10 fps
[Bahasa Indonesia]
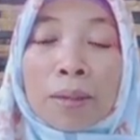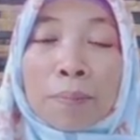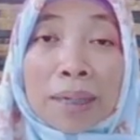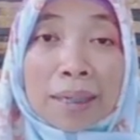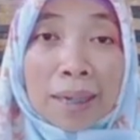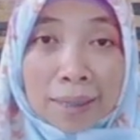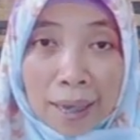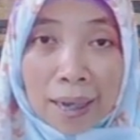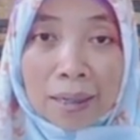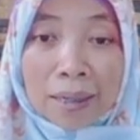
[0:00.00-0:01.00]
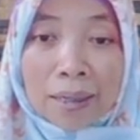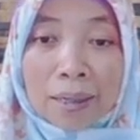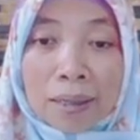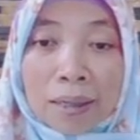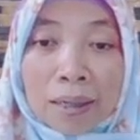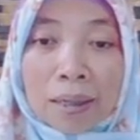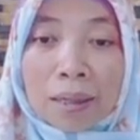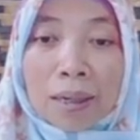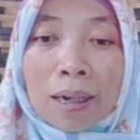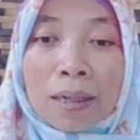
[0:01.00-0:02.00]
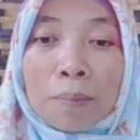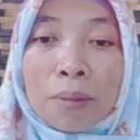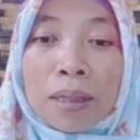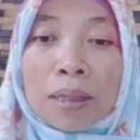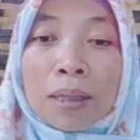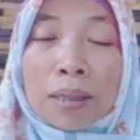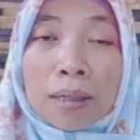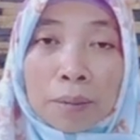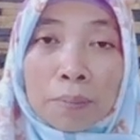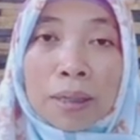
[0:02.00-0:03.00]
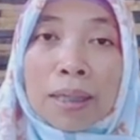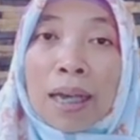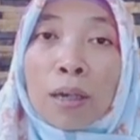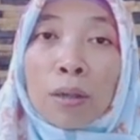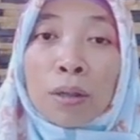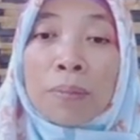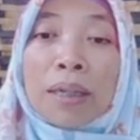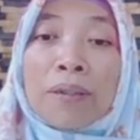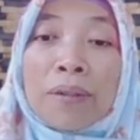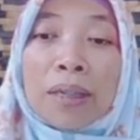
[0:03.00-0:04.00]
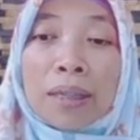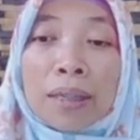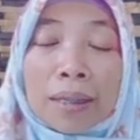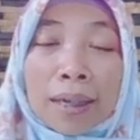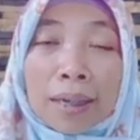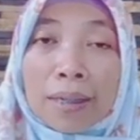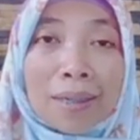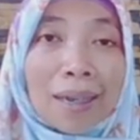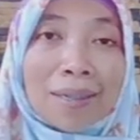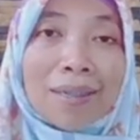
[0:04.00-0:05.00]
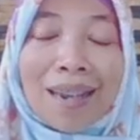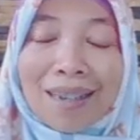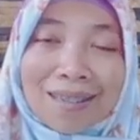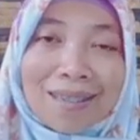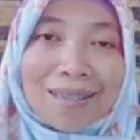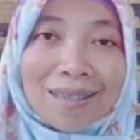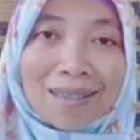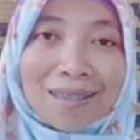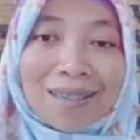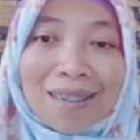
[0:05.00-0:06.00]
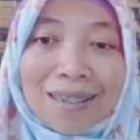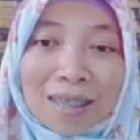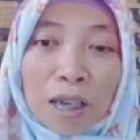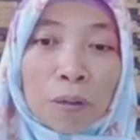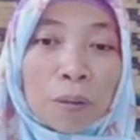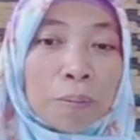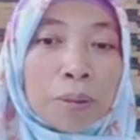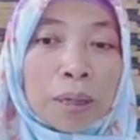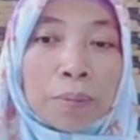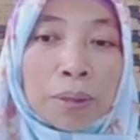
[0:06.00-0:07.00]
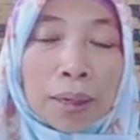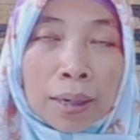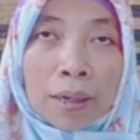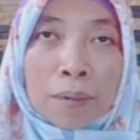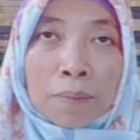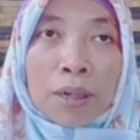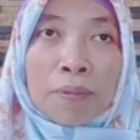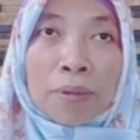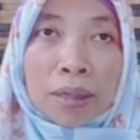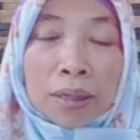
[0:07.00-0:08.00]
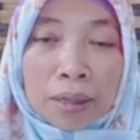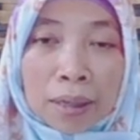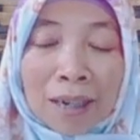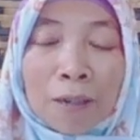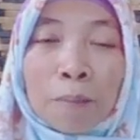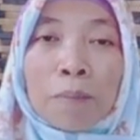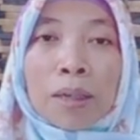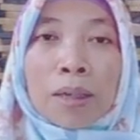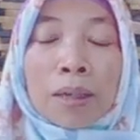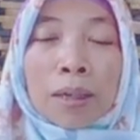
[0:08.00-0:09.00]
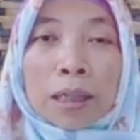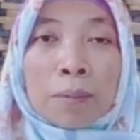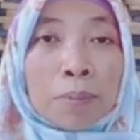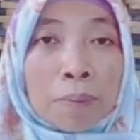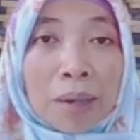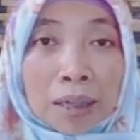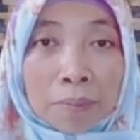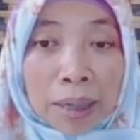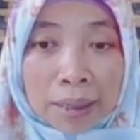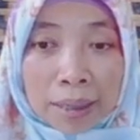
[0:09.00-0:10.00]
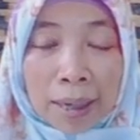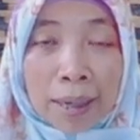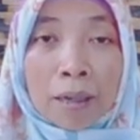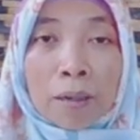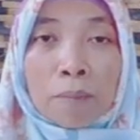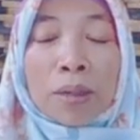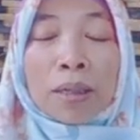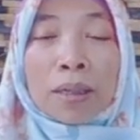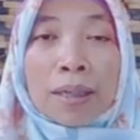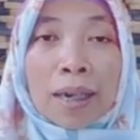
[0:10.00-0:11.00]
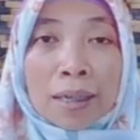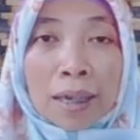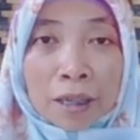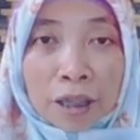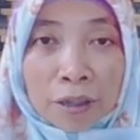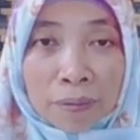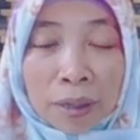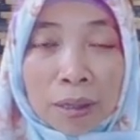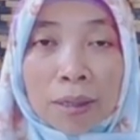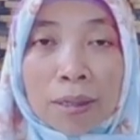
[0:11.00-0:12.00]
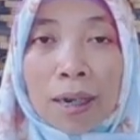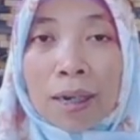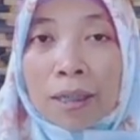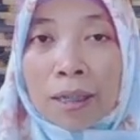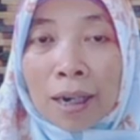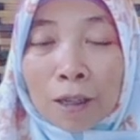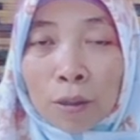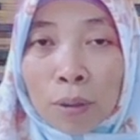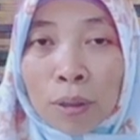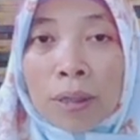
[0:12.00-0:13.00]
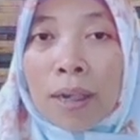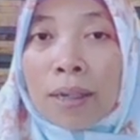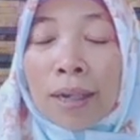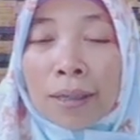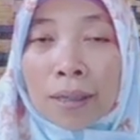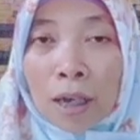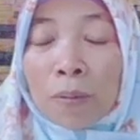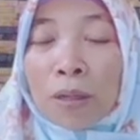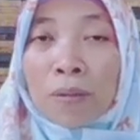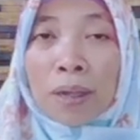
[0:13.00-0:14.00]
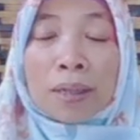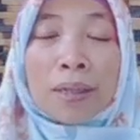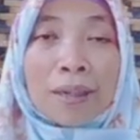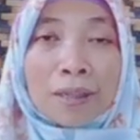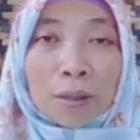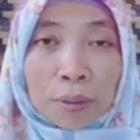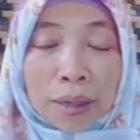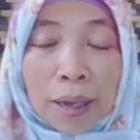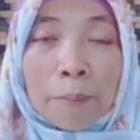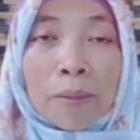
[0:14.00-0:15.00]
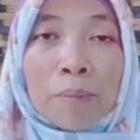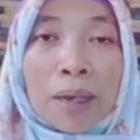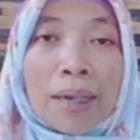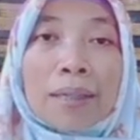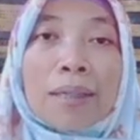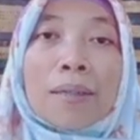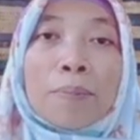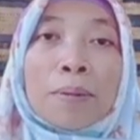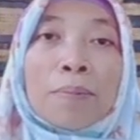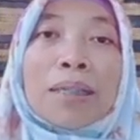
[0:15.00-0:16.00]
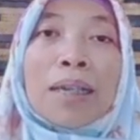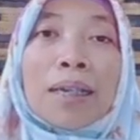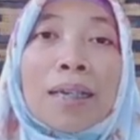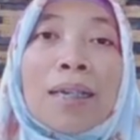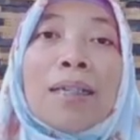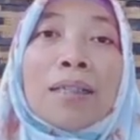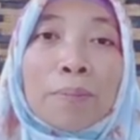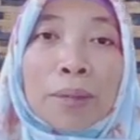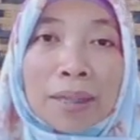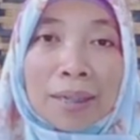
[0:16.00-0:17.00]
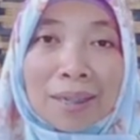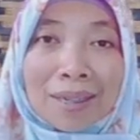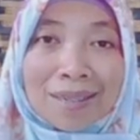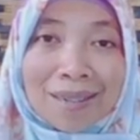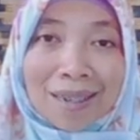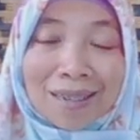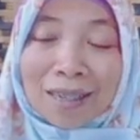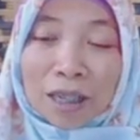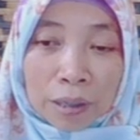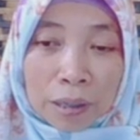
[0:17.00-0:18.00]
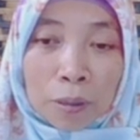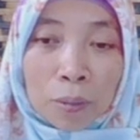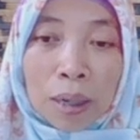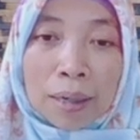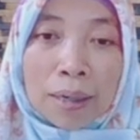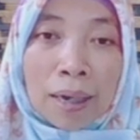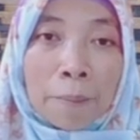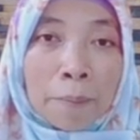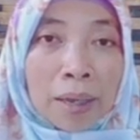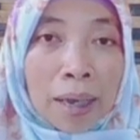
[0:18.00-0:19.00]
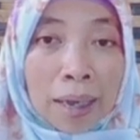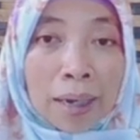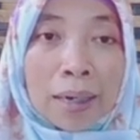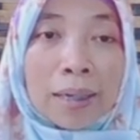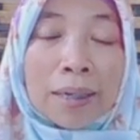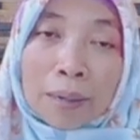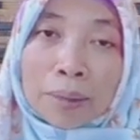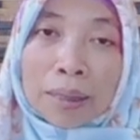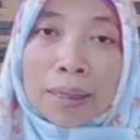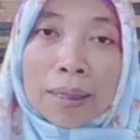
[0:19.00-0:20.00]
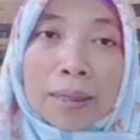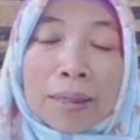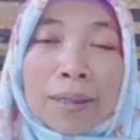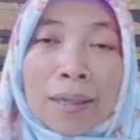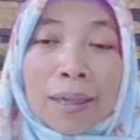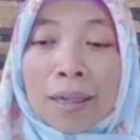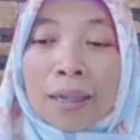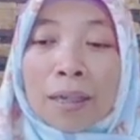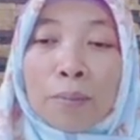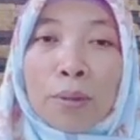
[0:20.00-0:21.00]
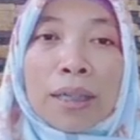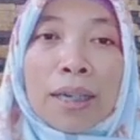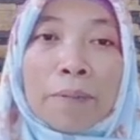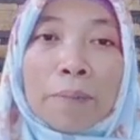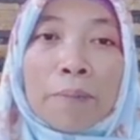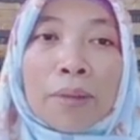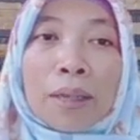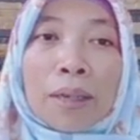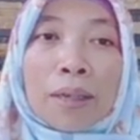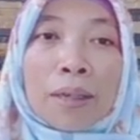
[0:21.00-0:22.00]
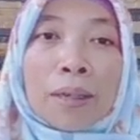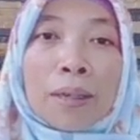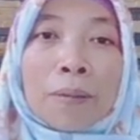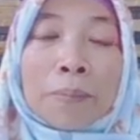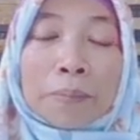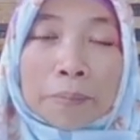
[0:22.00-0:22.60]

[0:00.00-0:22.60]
pernyataan terhadap research gap, kita harus mendefinisikan dengan jelas. Jadi kita harus benar-benar mendefinisikan uh, sebab akibatnya secara saintifik, secara literatur, secara data, observasi dan seterusnya, maka permasalahannya seperti ini. Nah, itu adalah hal yang penting. Kemudian uh,